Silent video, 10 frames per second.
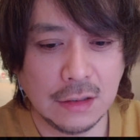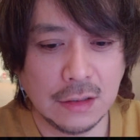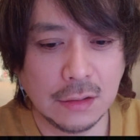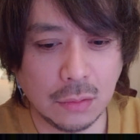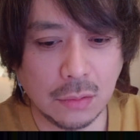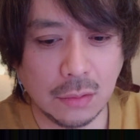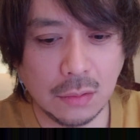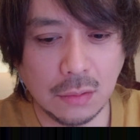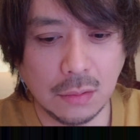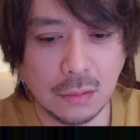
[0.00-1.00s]
そ
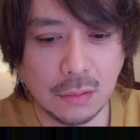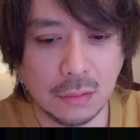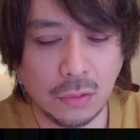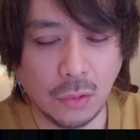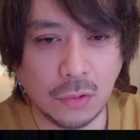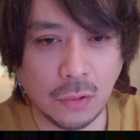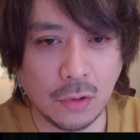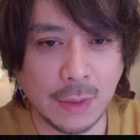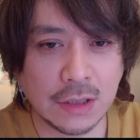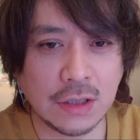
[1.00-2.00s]
の東京の
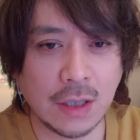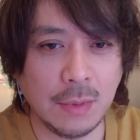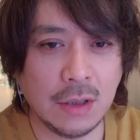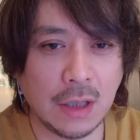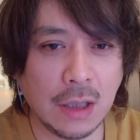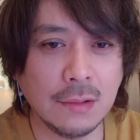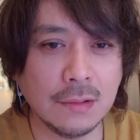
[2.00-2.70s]
街並みってい